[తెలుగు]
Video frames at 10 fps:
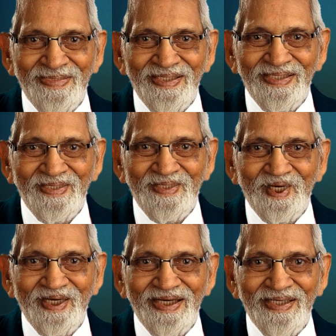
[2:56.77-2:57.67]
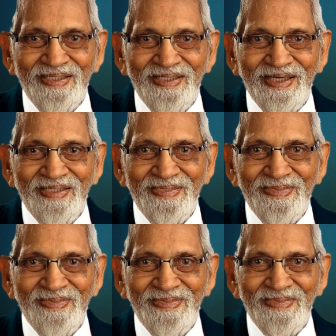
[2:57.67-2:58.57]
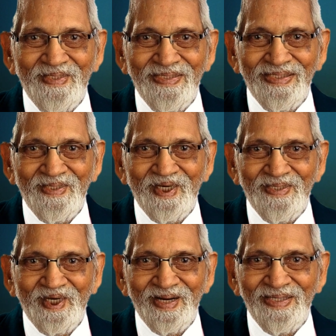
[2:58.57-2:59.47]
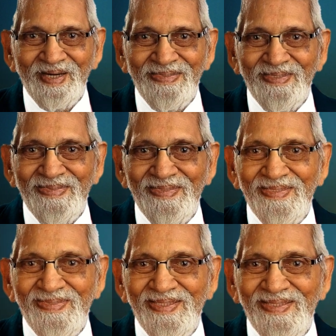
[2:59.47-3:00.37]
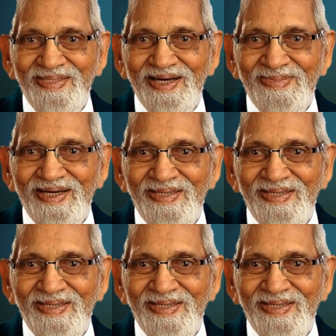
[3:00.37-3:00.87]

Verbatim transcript: ఆయన దేవుడై ఉండి శోధించబడడం మనకు విజయ